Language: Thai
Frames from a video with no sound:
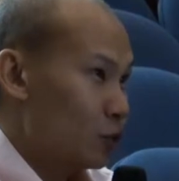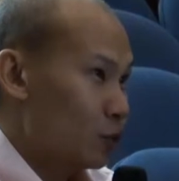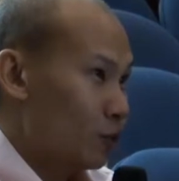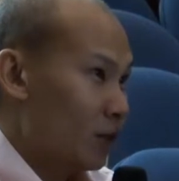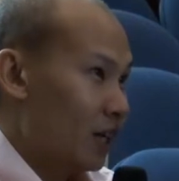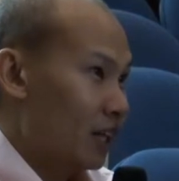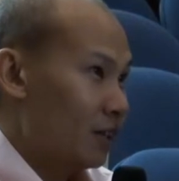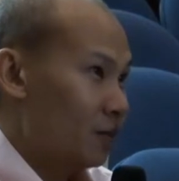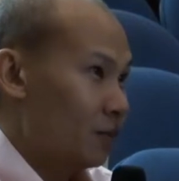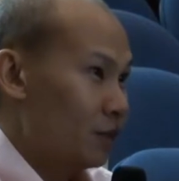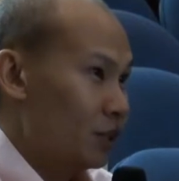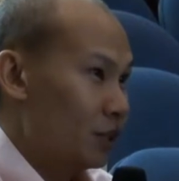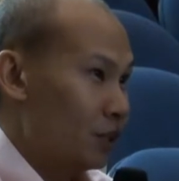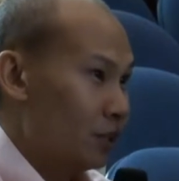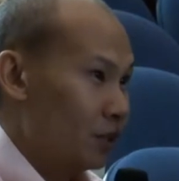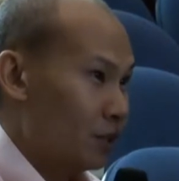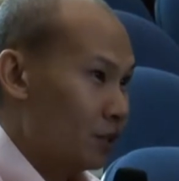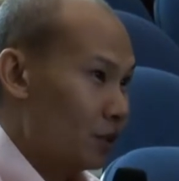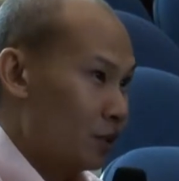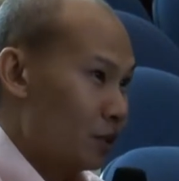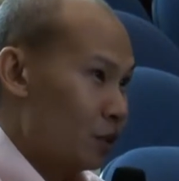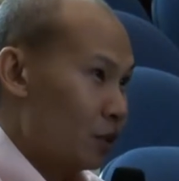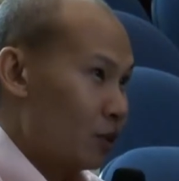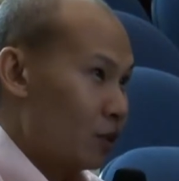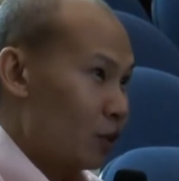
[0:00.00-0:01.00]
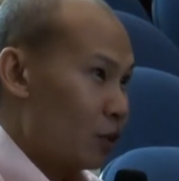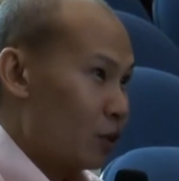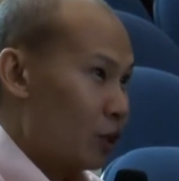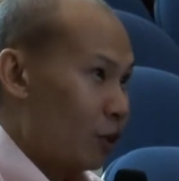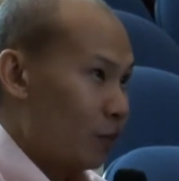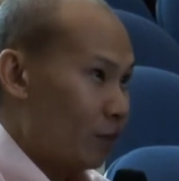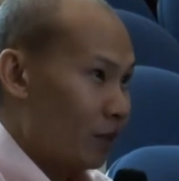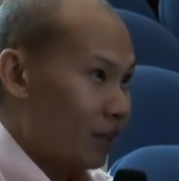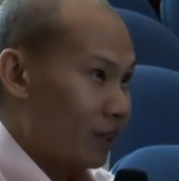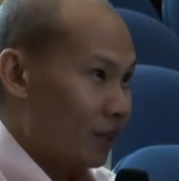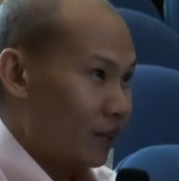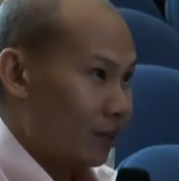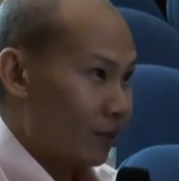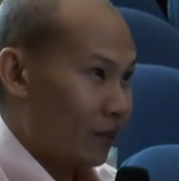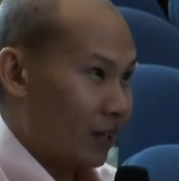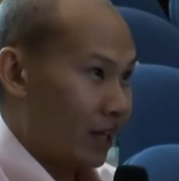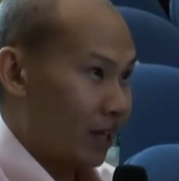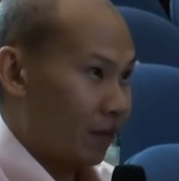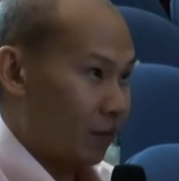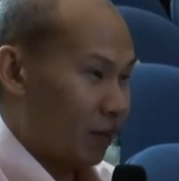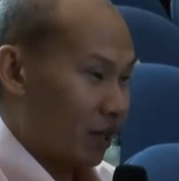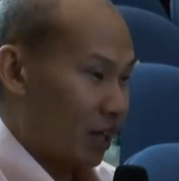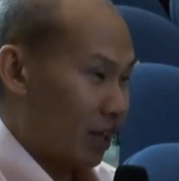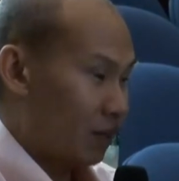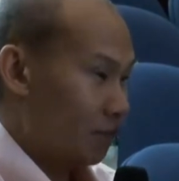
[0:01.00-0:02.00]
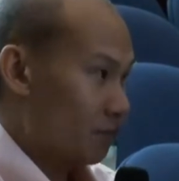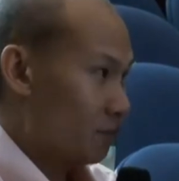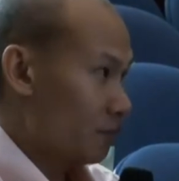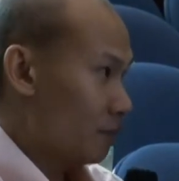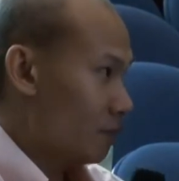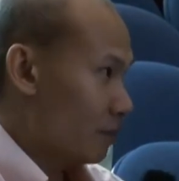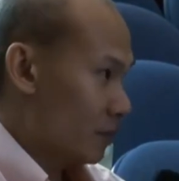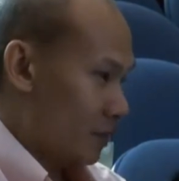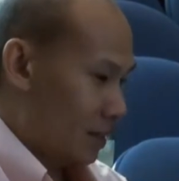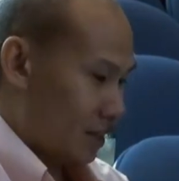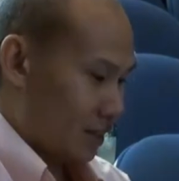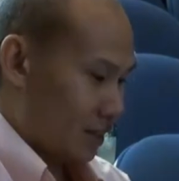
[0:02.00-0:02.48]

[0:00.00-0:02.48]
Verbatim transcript: ท่านสุพันธ์มีคอมเมนต์อะไรยังไงไหมครับ